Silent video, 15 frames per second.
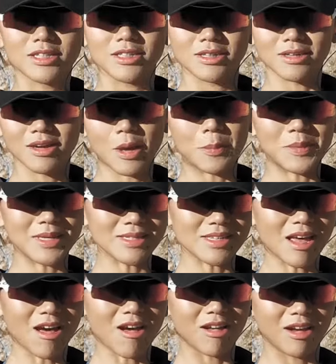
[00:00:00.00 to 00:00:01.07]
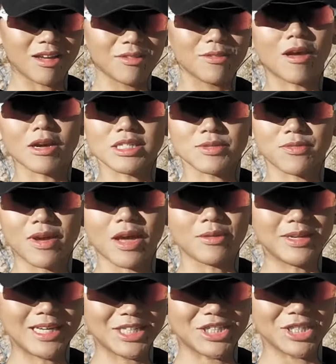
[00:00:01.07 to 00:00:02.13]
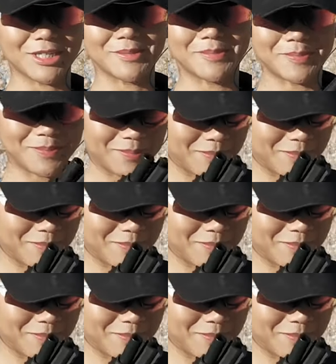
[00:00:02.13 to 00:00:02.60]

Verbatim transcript: 奇格 P320 X5 Legion。